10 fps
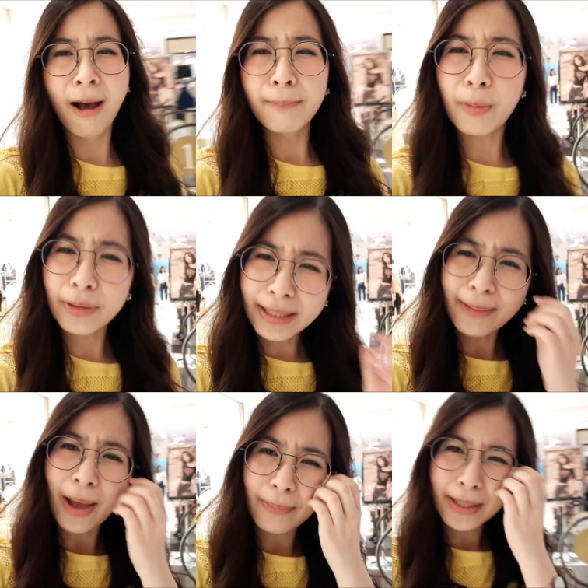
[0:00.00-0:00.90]
โปร
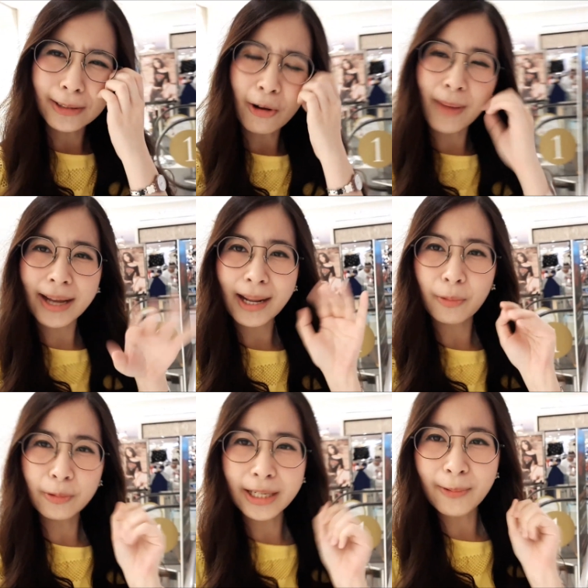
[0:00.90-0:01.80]
ดีๆแบบนี้ต้องมานะ
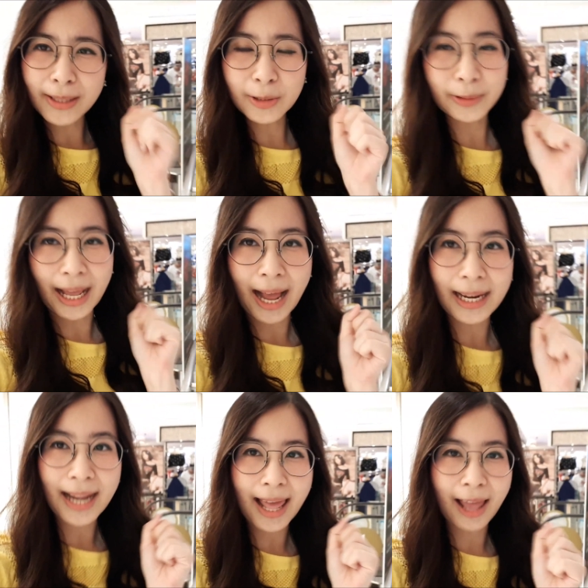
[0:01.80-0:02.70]
พรุ่งนี้วันสุดท้า
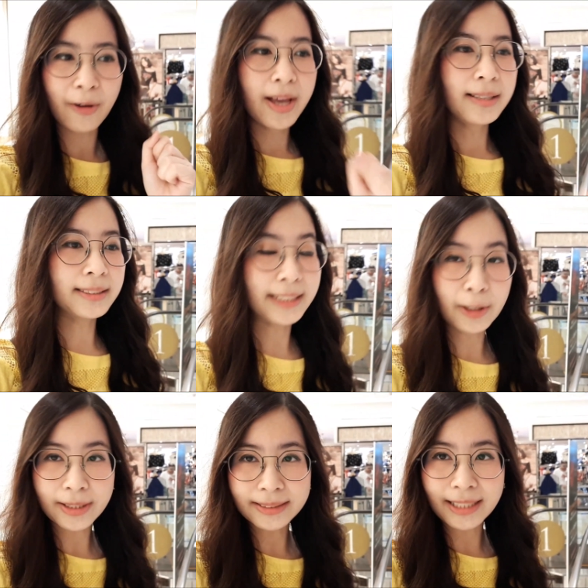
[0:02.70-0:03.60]
ยแล้วจริงๆ
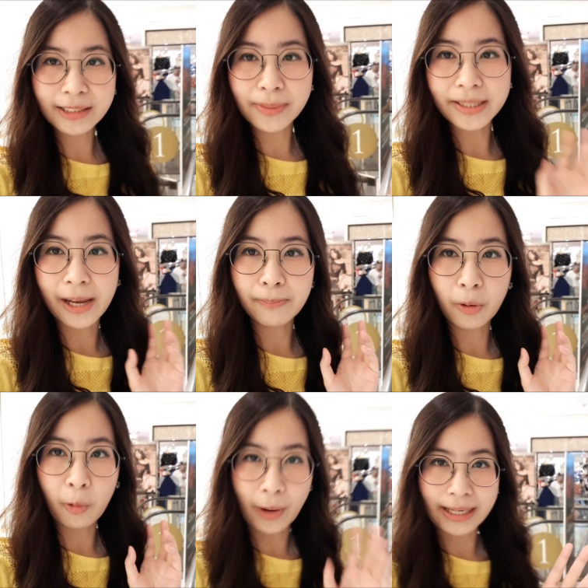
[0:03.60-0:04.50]
เราตั้งใจจะมาใช้โป
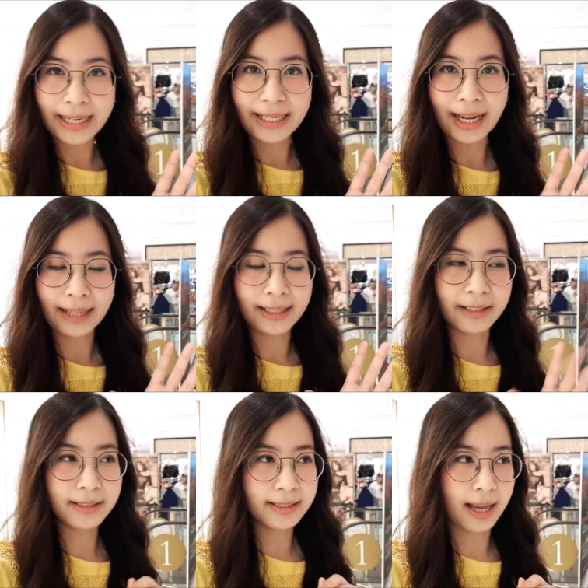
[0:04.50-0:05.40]
รวันนี้นะคะแต่
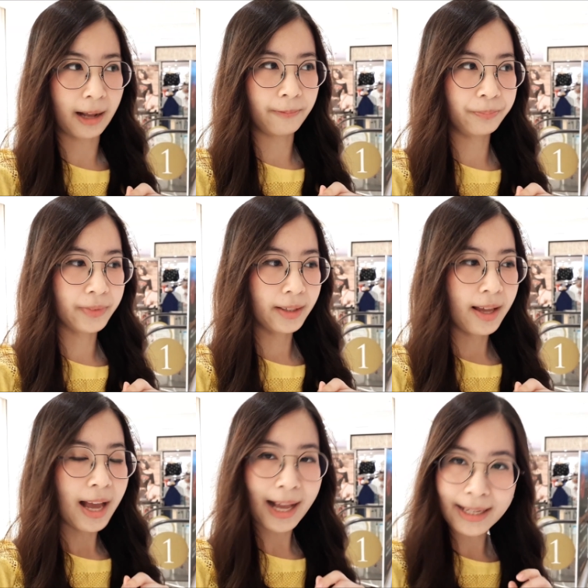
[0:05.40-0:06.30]
เนื่องจาก
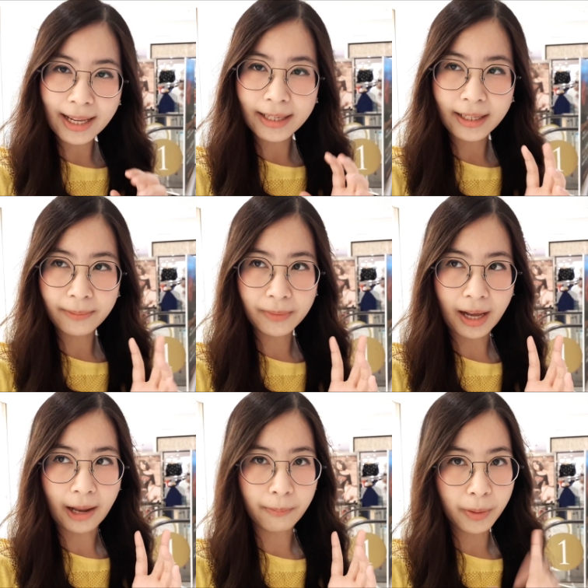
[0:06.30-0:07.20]
คะแนนใน M
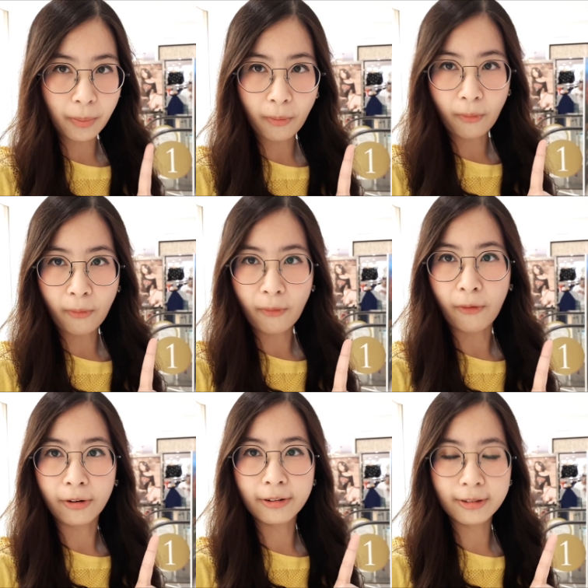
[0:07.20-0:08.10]
Card ไม่พอ
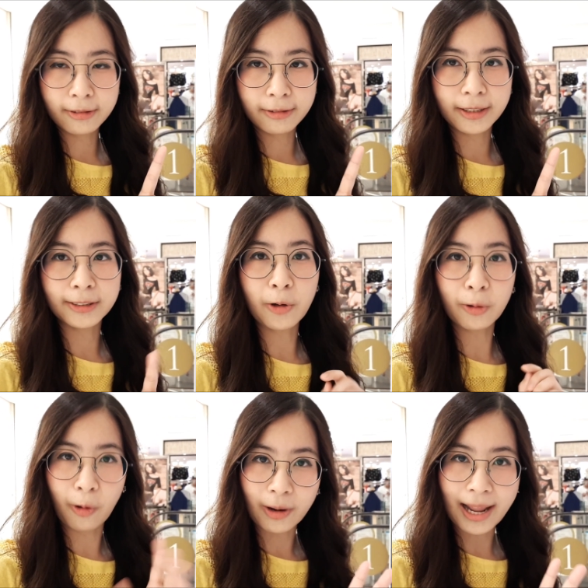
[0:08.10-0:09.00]
ก็เลยต้อง
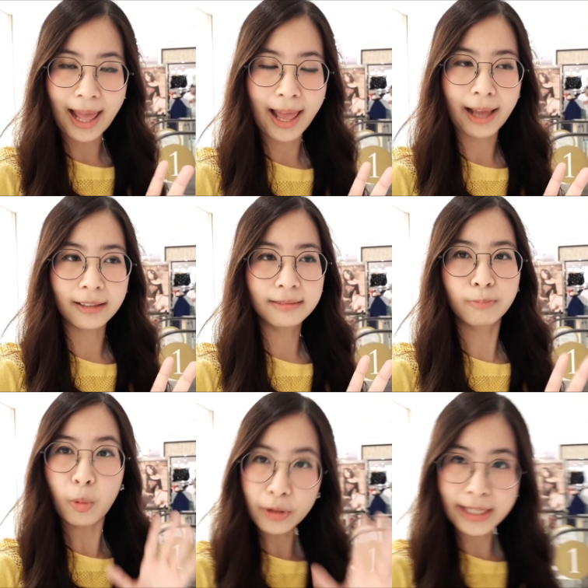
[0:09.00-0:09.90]
รอแลก
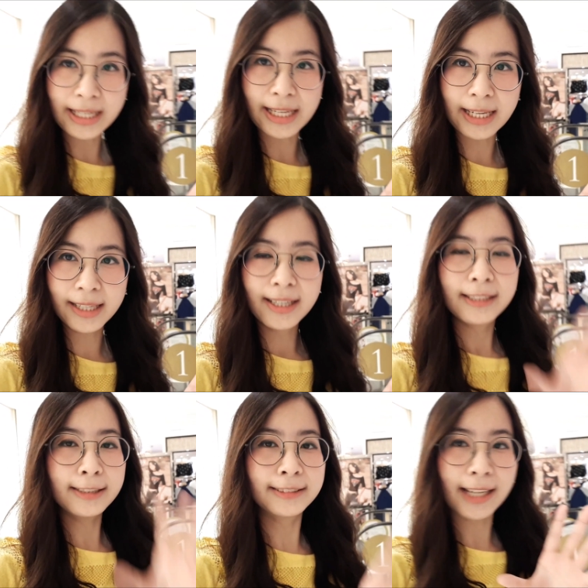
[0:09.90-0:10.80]
พรุ่งนี้
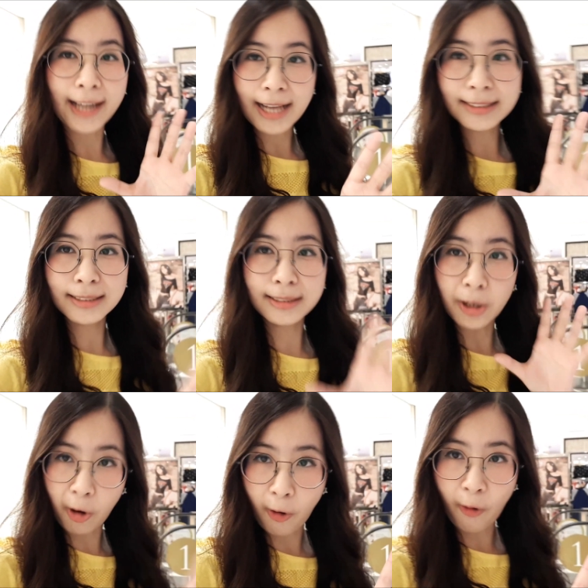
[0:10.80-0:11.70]
ถึงจะได้ซื้อ
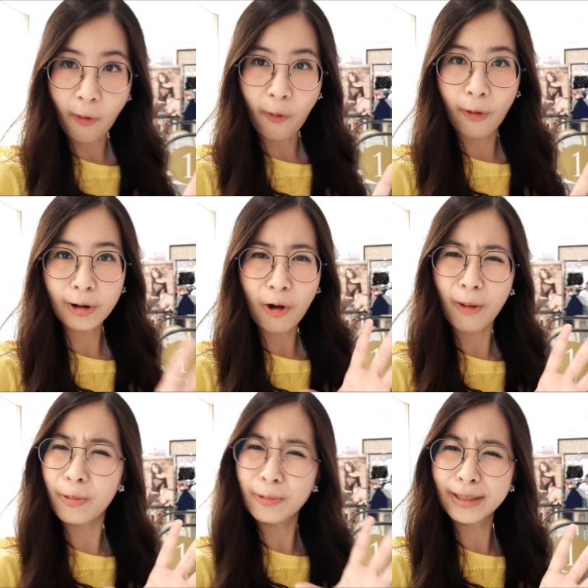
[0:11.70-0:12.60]
ของรอ
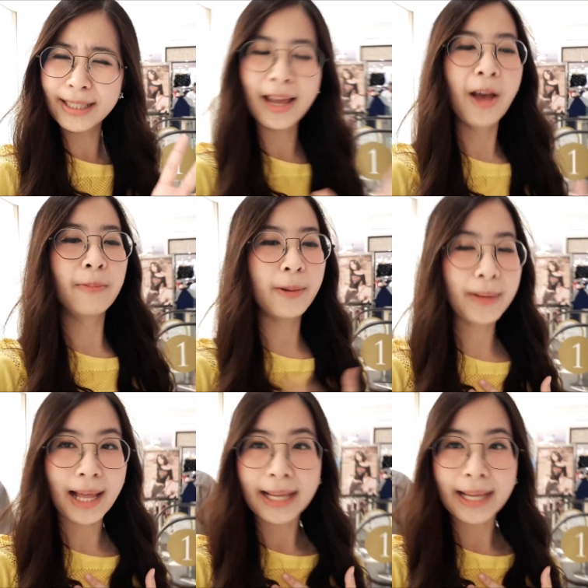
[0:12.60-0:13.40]
พรุ่งนี้ไม่เป็นไร